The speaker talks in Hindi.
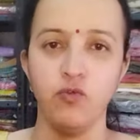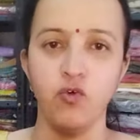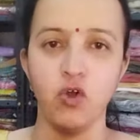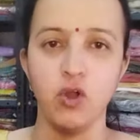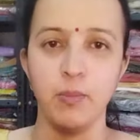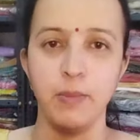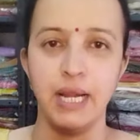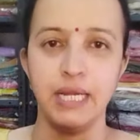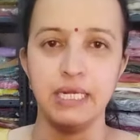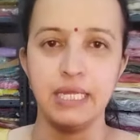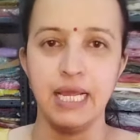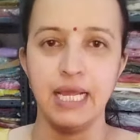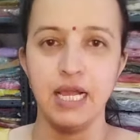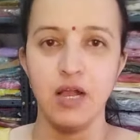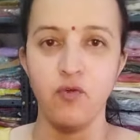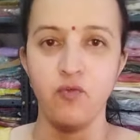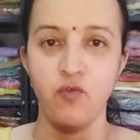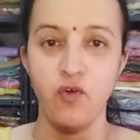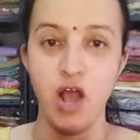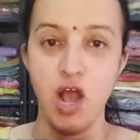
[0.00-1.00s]
वो कमेंट
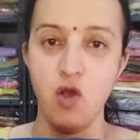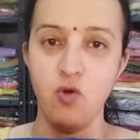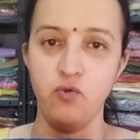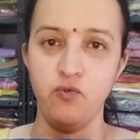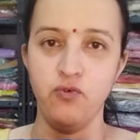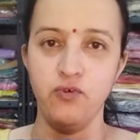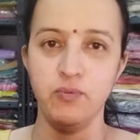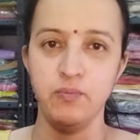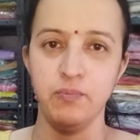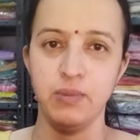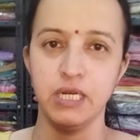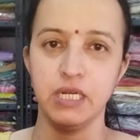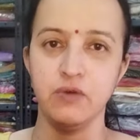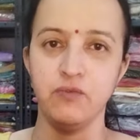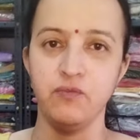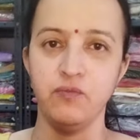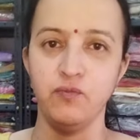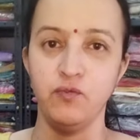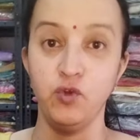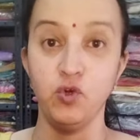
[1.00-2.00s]
आएगा वाव बट अ
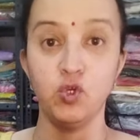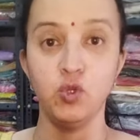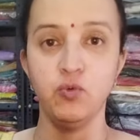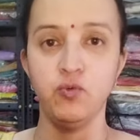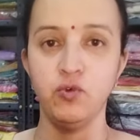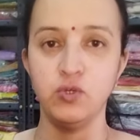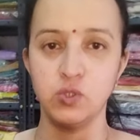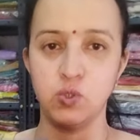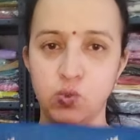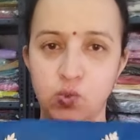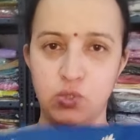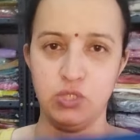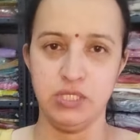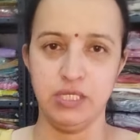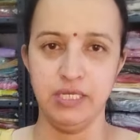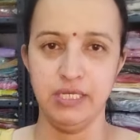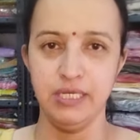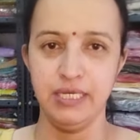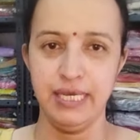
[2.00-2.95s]
ब्यूटीफुल सूट